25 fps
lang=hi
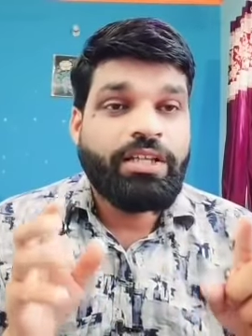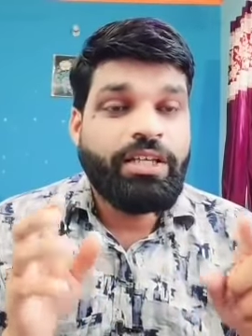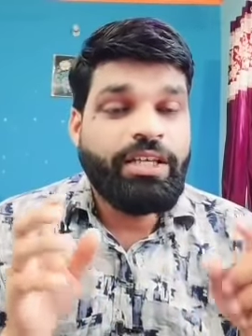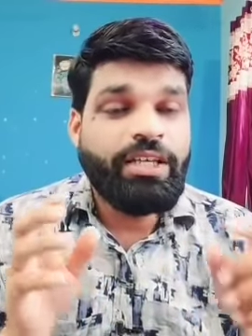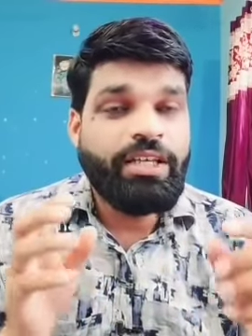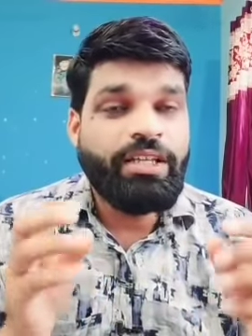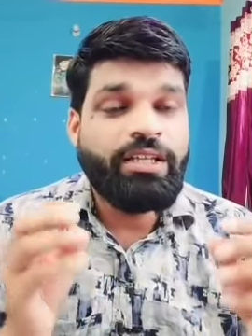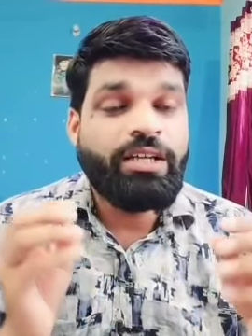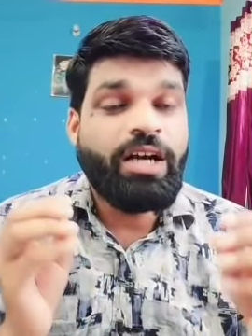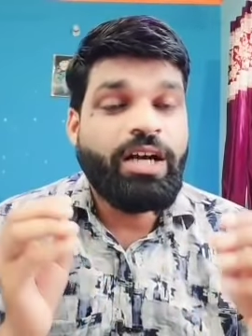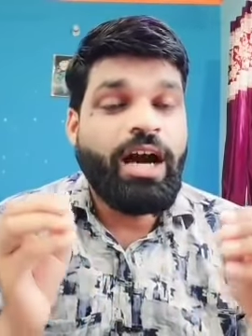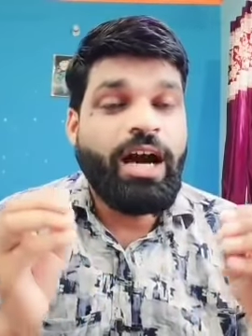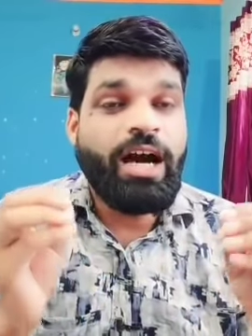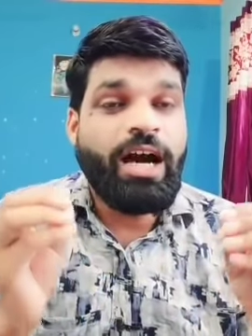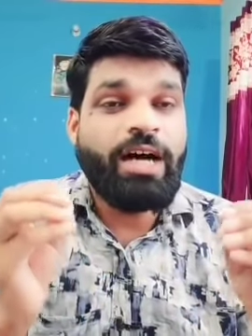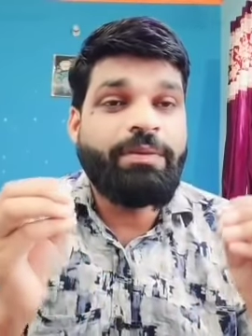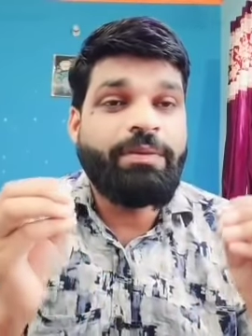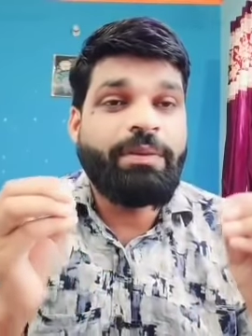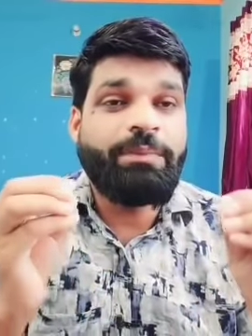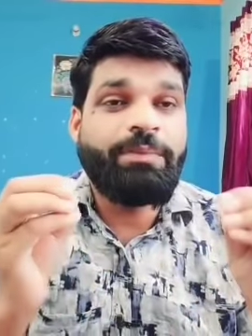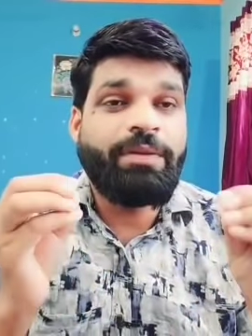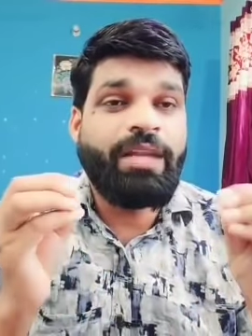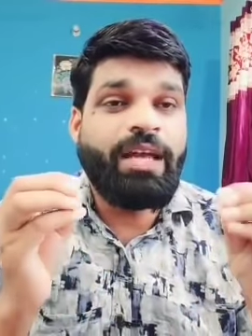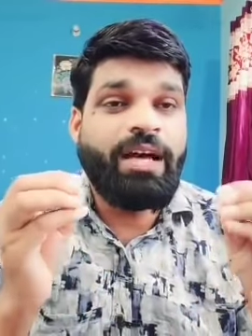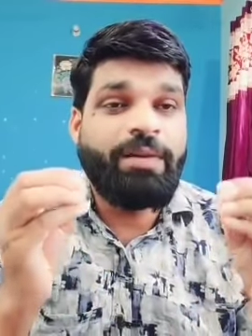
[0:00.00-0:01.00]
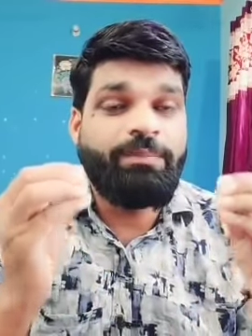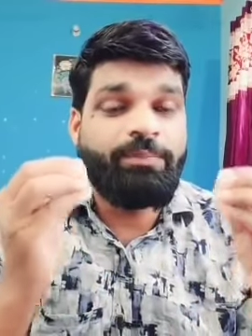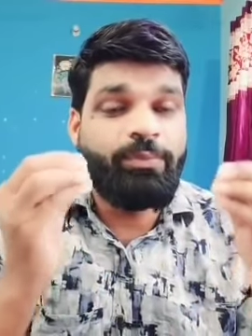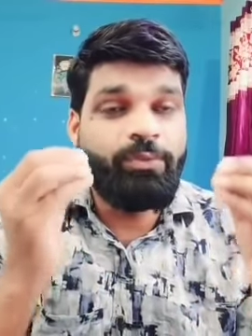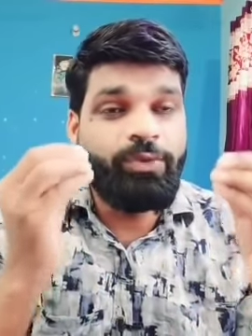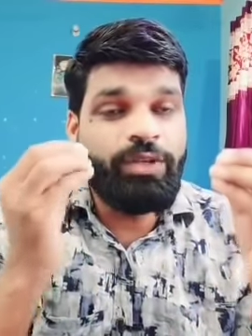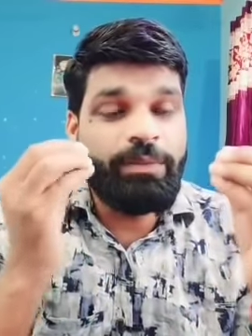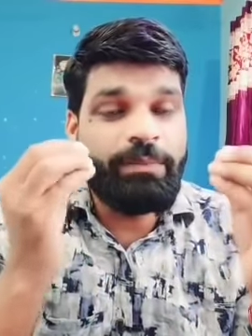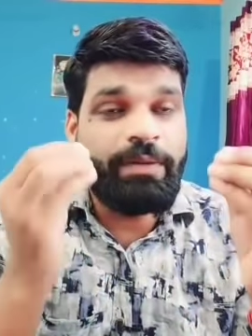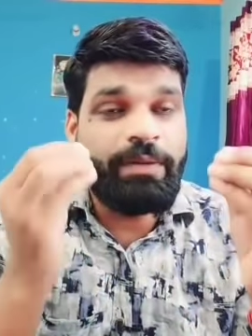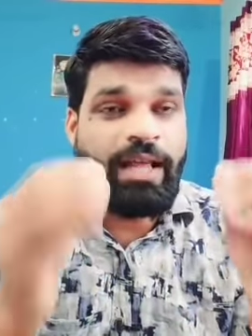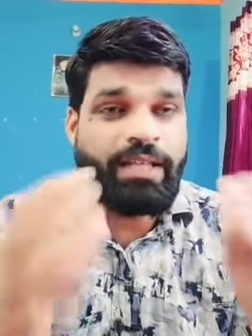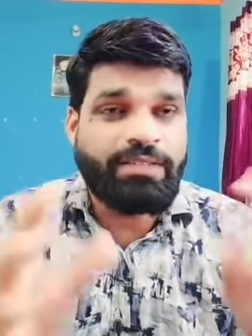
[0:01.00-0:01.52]
कि आप अपना
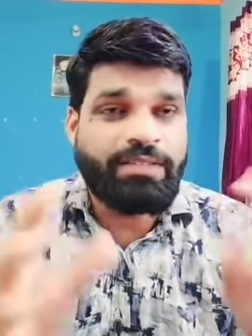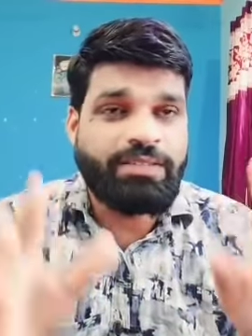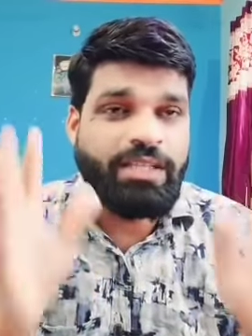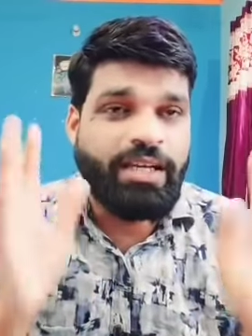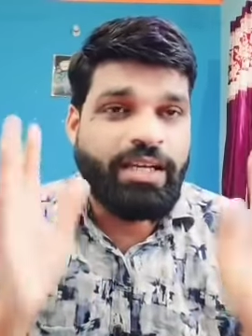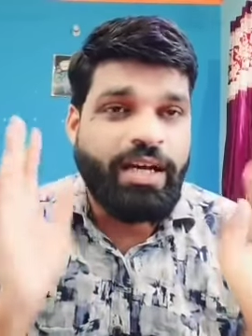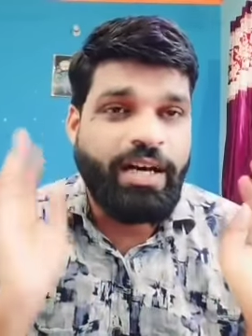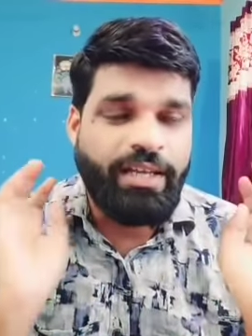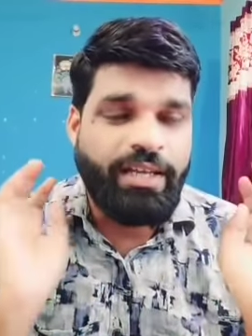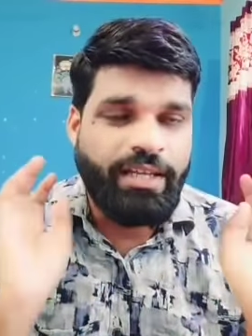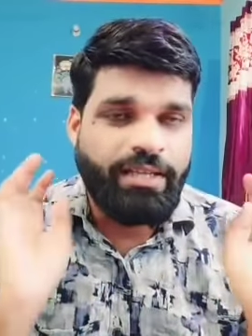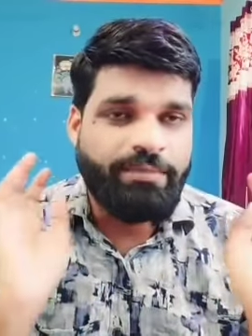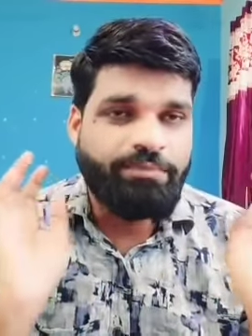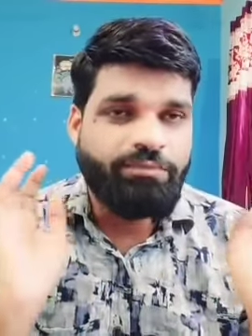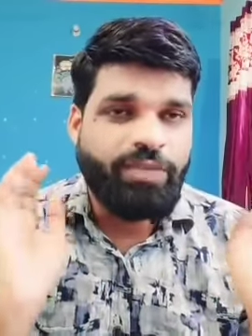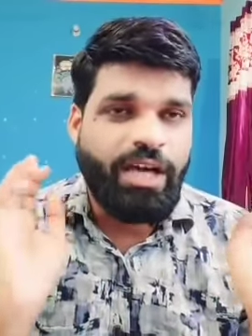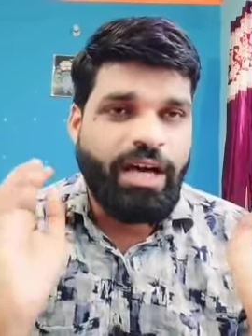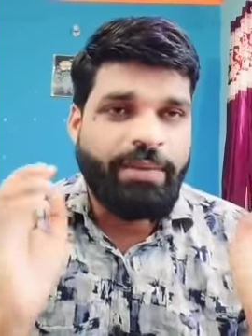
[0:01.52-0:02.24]
पूरी भड़ास निकालें